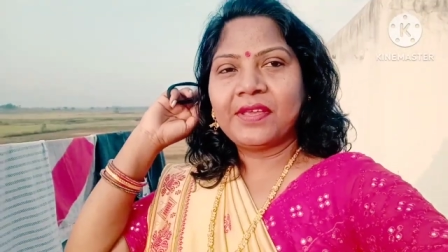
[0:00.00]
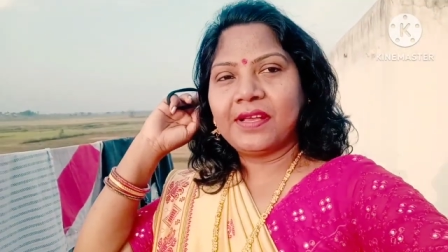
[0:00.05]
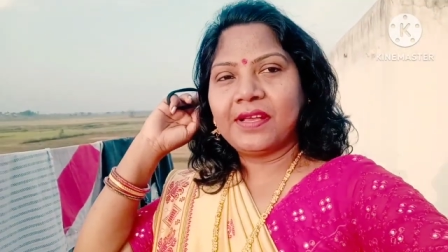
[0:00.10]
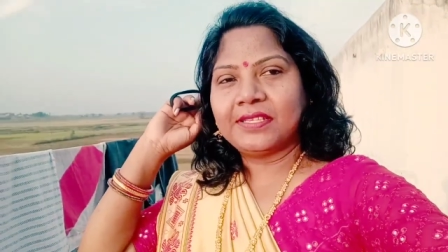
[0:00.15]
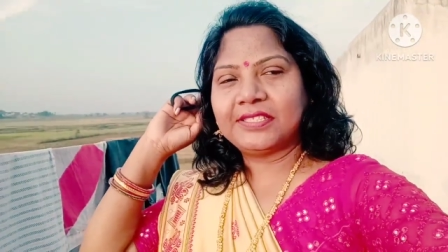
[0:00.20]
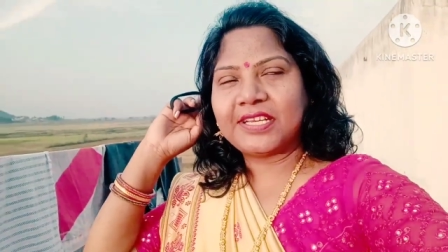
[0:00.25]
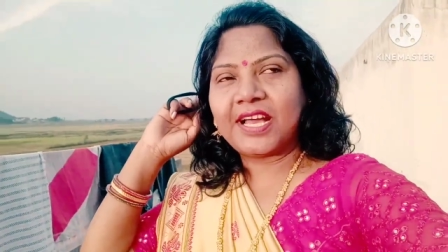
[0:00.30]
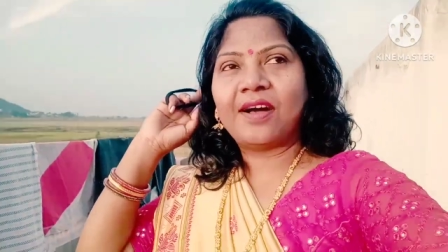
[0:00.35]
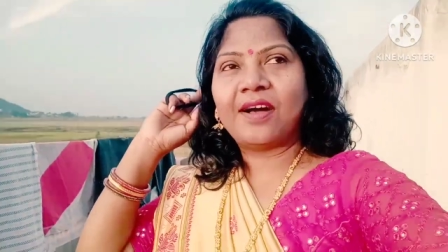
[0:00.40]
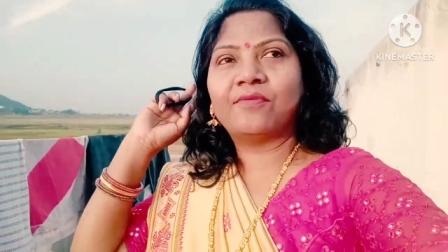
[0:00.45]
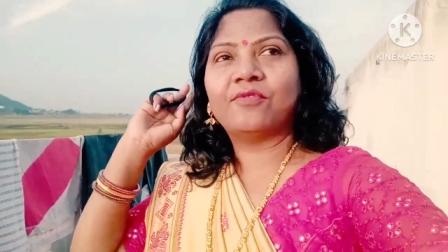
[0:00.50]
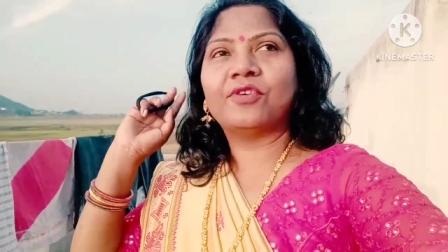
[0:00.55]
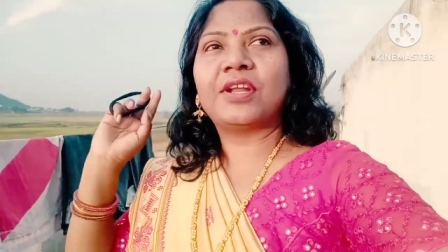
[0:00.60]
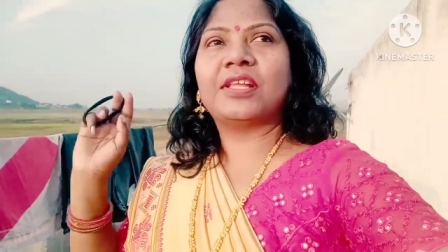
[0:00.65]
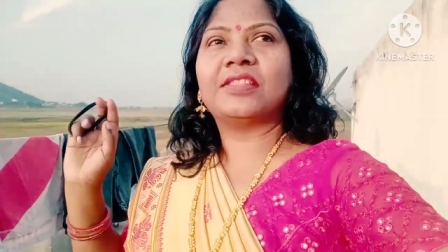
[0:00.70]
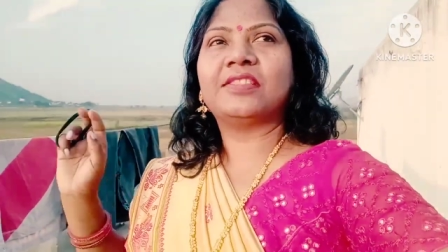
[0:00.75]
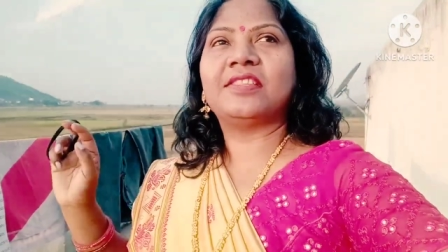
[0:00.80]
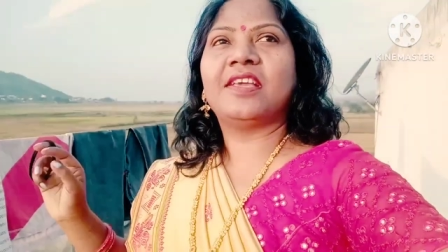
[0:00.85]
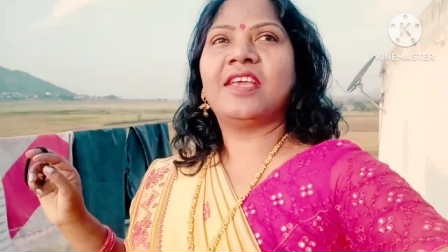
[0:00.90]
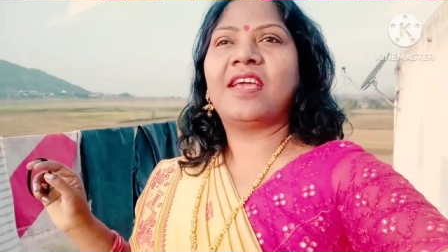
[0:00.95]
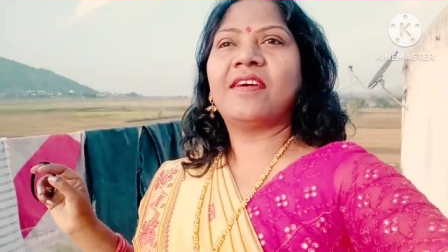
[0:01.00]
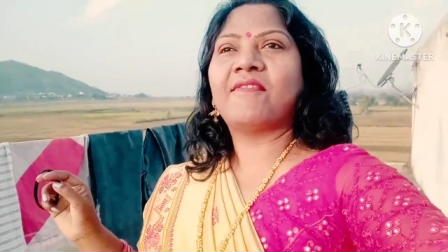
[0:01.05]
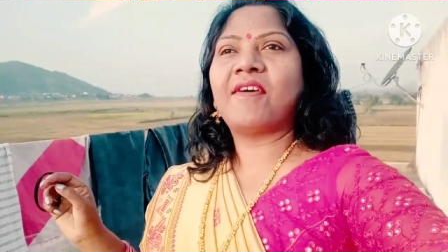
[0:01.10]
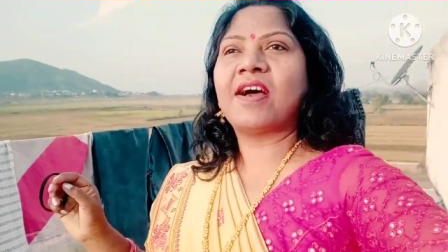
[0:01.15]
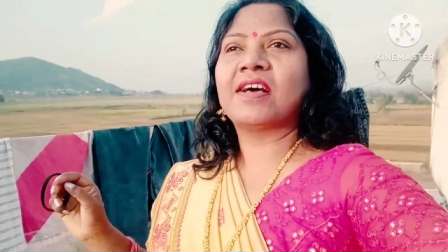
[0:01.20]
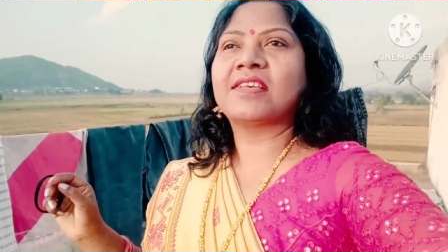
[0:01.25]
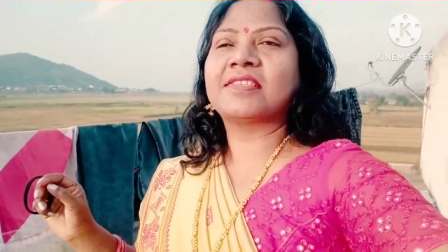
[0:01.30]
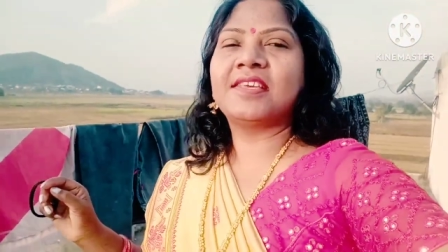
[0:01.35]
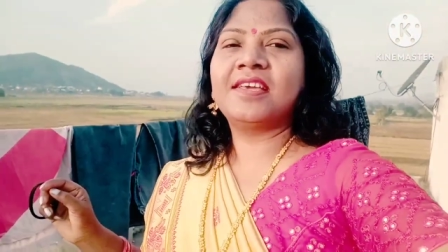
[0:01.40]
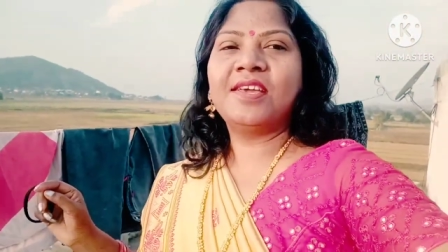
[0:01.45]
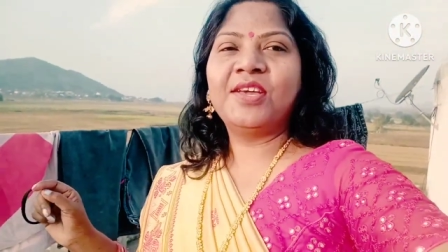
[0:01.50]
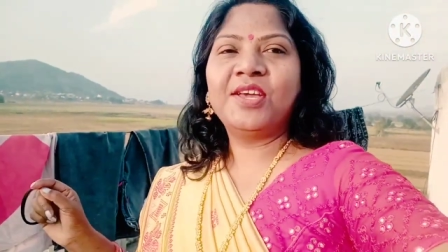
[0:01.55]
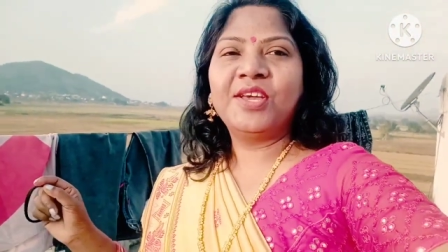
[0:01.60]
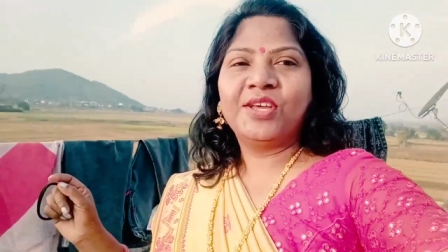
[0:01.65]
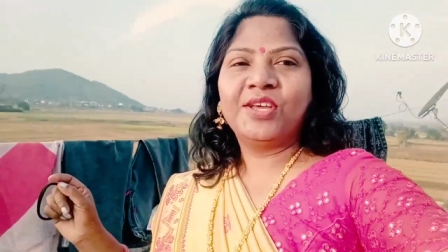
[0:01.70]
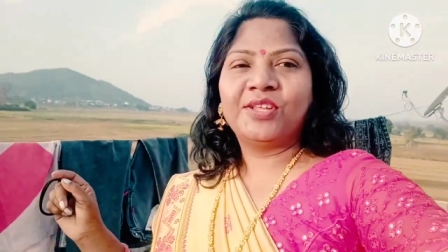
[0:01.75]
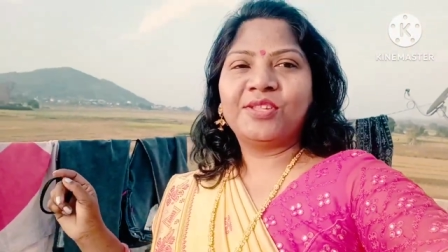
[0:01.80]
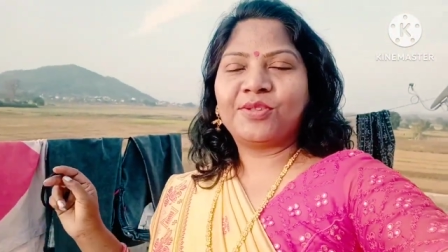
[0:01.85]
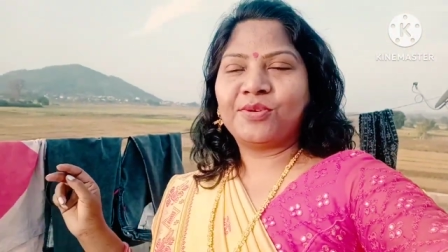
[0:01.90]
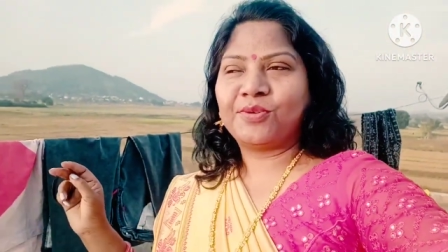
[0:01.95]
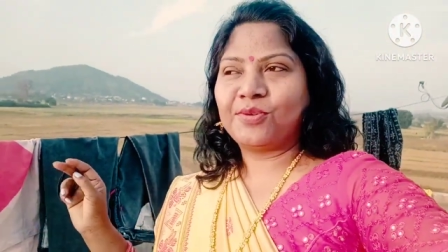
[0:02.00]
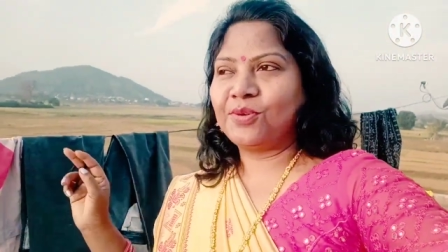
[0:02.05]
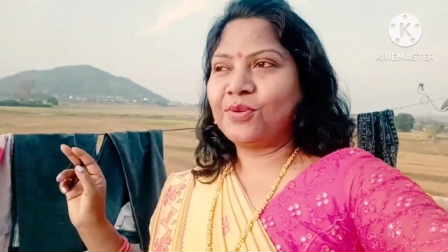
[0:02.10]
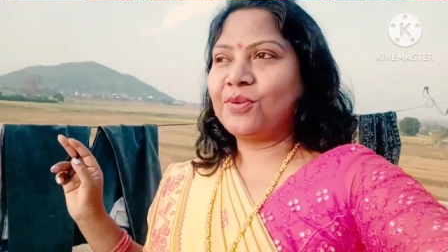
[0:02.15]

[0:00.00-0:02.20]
जहाँ वो रहती है वहाँ से तो